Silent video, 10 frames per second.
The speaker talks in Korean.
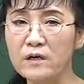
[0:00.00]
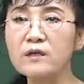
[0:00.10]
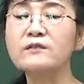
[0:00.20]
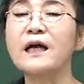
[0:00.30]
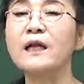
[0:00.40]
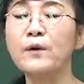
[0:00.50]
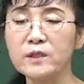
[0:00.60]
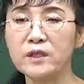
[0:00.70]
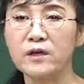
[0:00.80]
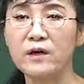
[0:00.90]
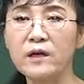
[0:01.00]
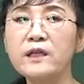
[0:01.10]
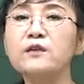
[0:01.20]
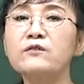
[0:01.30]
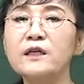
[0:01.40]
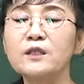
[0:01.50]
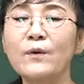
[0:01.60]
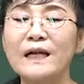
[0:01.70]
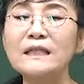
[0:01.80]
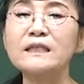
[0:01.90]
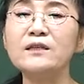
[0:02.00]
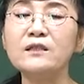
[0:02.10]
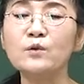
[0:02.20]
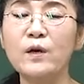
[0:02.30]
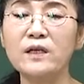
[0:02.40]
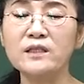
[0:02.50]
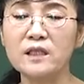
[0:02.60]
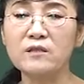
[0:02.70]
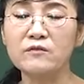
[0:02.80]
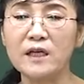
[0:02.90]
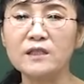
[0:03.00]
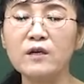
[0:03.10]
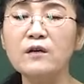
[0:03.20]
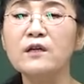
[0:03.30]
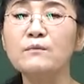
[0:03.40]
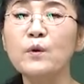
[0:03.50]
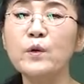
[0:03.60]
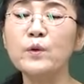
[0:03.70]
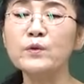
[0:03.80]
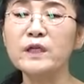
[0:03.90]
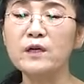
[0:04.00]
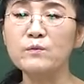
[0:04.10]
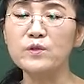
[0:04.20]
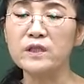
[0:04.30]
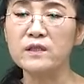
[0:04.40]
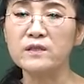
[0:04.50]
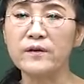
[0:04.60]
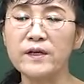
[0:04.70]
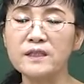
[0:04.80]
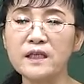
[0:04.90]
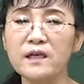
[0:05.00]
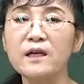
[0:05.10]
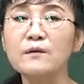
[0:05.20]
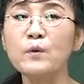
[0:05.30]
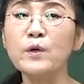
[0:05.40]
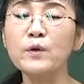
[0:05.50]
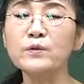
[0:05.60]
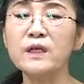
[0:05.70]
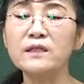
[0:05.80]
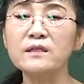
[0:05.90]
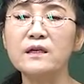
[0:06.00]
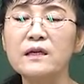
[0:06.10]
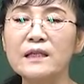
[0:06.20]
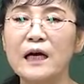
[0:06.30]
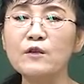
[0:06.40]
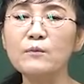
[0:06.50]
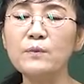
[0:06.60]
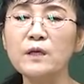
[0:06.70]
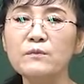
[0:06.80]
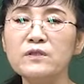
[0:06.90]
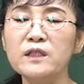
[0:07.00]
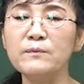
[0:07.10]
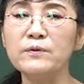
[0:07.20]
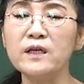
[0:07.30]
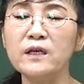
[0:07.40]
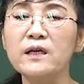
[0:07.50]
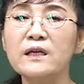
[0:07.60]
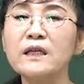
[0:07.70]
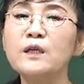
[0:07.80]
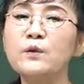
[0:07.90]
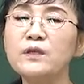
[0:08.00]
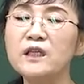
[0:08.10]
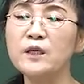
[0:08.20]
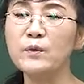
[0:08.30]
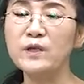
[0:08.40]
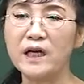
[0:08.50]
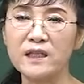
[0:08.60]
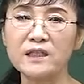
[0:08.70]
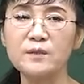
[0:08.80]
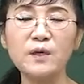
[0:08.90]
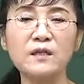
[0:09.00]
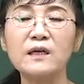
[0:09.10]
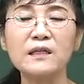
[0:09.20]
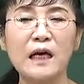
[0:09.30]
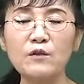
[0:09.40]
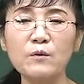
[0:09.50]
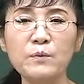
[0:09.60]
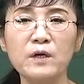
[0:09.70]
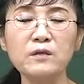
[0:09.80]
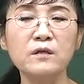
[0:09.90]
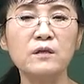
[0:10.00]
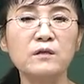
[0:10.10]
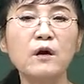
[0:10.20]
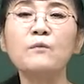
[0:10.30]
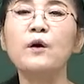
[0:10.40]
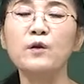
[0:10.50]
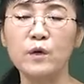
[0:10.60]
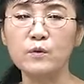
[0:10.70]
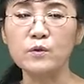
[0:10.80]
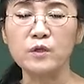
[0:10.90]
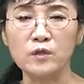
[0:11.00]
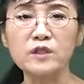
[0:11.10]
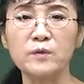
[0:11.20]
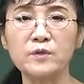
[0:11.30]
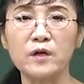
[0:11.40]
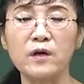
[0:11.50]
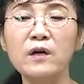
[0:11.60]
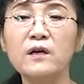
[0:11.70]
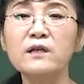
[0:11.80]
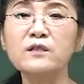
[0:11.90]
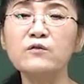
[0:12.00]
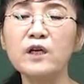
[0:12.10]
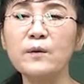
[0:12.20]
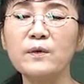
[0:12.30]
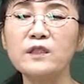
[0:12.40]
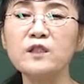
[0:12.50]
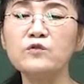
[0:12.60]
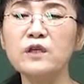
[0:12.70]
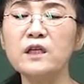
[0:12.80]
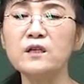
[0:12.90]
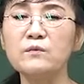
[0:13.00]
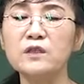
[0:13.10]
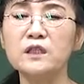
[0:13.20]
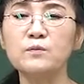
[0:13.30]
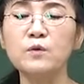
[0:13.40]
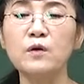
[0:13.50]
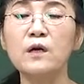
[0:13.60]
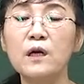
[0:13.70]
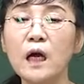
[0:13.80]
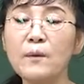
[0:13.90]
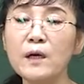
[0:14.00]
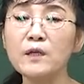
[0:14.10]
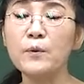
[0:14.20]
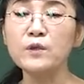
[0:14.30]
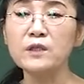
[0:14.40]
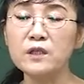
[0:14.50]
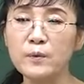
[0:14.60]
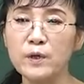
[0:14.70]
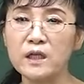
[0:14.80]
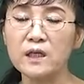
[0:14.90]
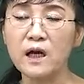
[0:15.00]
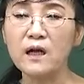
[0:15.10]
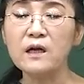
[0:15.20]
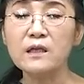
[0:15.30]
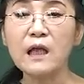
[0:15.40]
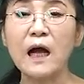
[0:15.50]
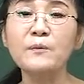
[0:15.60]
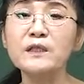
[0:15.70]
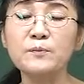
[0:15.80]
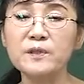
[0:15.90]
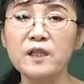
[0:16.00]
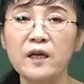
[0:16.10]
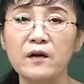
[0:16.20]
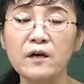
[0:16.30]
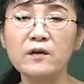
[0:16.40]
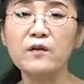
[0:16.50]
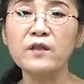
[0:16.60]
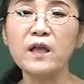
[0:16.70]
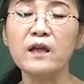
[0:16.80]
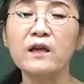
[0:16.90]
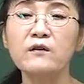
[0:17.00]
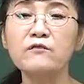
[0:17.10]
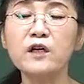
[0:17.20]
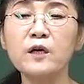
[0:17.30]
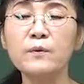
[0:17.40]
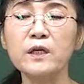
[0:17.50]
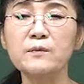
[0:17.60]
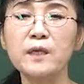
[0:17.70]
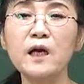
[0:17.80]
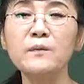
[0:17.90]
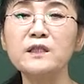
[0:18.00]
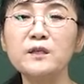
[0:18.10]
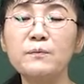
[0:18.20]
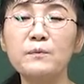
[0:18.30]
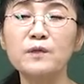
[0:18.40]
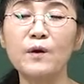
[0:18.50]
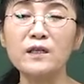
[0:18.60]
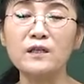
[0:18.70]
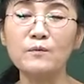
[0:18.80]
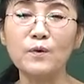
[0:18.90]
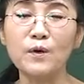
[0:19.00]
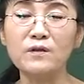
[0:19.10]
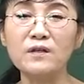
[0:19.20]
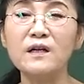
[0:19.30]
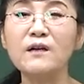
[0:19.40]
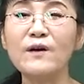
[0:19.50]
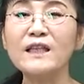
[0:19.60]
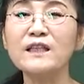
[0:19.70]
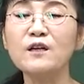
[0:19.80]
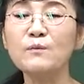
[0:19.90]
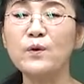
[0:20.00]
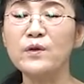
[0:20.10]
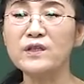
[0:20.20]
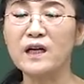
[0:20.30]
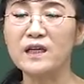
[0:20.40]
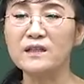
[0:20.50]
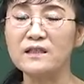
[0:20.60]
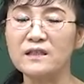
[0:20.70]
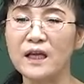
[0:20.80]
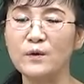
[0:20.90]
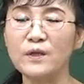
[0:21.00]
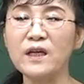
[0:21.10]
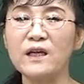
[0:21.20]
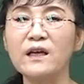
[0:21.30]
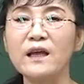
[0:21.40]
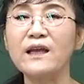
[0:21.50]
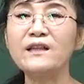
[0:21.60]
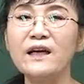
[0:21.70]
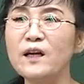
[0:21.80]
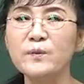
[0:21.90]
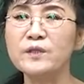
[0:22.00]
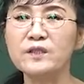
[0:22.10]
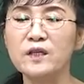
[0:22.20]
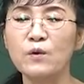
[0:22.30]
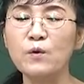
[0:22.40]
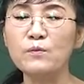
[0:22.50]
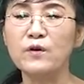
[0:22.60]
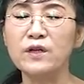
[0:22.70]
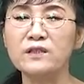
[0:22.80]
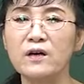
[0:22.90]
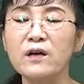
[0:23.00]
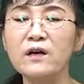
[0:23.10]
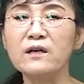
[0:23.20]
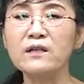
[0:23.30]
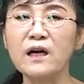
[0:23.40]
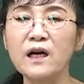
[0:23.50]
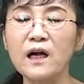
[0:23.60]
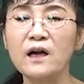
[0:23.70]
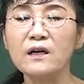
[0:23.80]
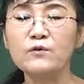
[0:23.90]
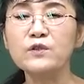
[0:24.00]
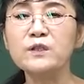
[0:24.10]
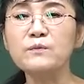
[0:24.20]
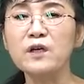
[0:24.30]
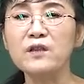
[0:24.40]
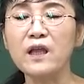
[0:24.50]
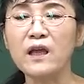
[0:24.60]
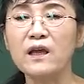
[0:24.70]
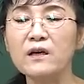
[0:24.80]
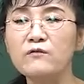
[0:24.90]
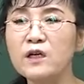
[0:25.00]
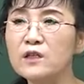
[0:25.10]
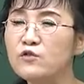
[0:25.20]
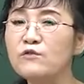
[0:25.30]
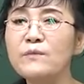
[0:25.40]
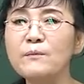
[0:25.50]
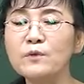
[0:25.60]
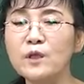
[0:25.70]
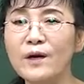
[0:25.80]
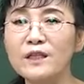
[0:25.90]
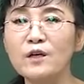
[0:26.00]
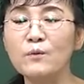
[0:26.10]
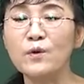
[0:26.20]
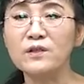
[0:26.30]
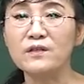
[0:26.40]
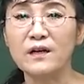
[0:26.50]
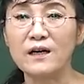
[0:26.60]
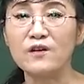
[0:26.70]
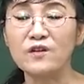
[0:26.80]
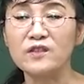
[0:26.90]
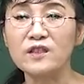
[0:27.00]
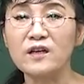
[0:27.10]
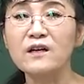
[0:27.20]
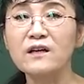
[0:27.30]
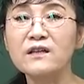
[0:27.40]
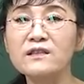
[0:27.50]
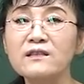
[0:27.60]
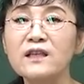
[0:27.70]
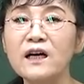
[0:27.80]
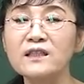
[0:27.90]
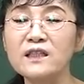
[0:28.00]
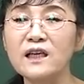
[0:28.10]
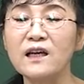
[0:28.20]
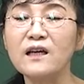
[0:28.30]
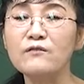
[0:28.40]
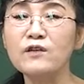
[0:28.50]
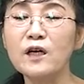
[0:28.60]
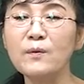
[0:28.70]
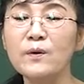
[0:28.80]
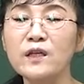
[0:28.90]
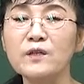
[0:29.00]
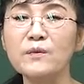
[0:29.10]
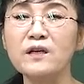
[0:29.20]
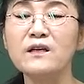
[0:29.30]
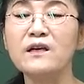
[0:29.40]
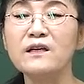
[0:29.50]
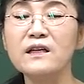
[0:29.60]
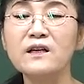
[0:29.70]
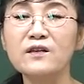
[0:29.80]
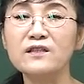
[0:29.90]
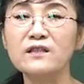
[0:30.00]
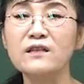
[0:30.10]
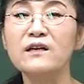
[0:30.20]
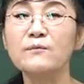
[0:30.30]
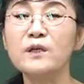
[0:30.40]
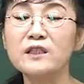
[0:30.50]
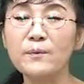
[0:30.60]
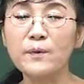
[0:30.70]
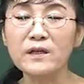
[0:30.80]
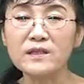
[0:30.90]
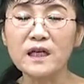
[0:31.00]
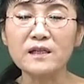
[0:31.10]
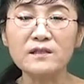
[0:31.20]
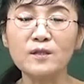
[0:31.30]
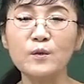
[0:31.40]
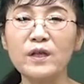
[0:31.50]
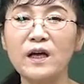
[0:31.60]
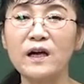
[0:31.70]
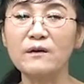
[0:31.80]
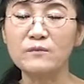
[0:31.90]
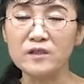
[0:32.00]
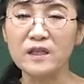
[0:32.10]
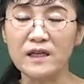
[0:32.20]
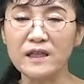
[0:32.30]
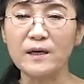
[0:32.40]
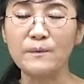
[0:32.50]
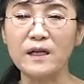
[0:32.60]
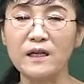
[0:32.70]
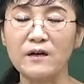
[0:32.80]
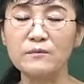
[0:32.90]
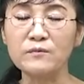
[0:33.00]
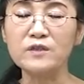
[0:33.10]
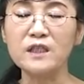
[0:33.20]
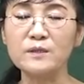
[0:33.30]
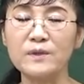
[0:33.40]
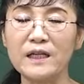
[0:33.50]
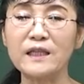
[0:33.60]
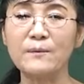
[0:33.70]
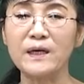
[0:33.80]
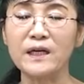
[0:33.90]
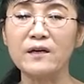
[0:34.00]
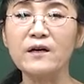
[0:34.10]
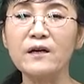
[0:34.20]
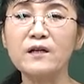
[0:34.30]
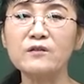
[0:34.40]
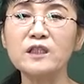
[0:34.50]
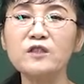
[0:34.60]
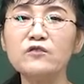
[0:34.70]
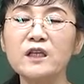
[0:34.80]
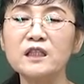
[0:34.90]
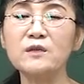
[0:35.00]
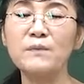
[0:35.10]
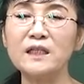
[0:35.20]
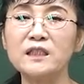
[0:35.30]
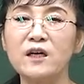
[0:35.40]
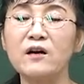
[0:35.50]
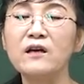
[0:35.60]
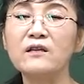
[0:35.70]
그리고 잘이어져요이러고 나서 완전히 소화를 시키고 나서 모의고사형 문제를 들어야지 모의고사는 단원별 문제풀이 이론이 기본이 안 됐으면 단원별은 너무 어렵고 정신이 없어요. 그래서 우리가 뭐 시중에 있는 문제집도 가만히 본인들이 보라니까 다 비슷비슷해요. 그런데 우리가 보게 되면 내가 맨첫 번부터 환경보건을 환경보건이라는 그 내용이 옛날엔 없었어요. 공무원에서. 그러다가 90년대 우리가 중반부터 환경보건이 들어간 거거든요. 그래서 그 당시 우리가 보게 되면 이것 것을맨첫 번에 책을 쓰고 내가 문제를 했단 말이에요. 문제집을 냈단 말이에요. 그리고 시중에 지금 많지요.